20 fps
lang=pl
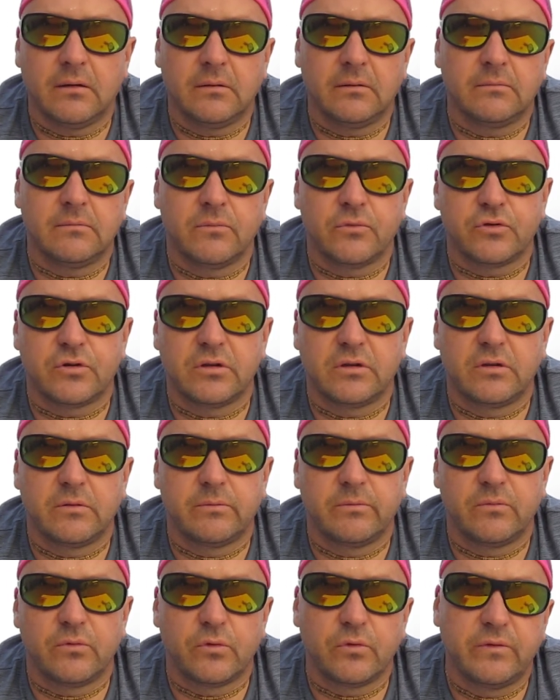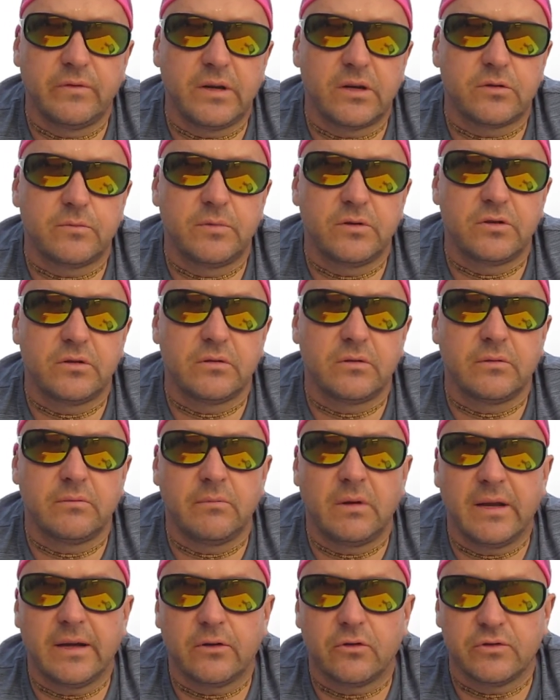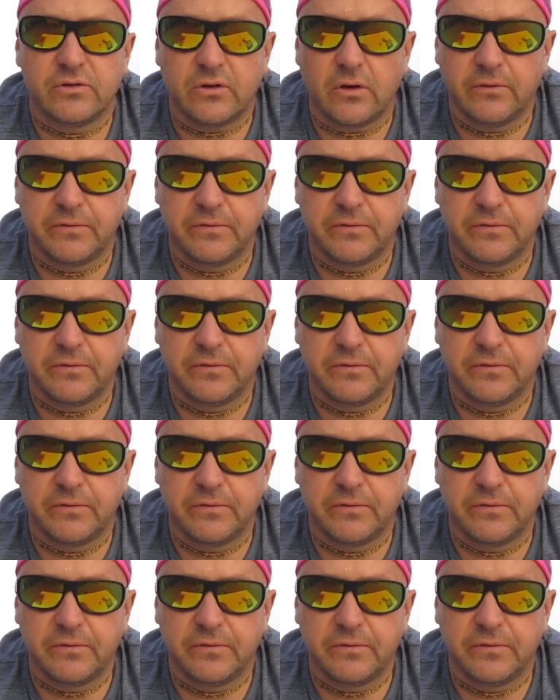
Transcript: może to również być mleko z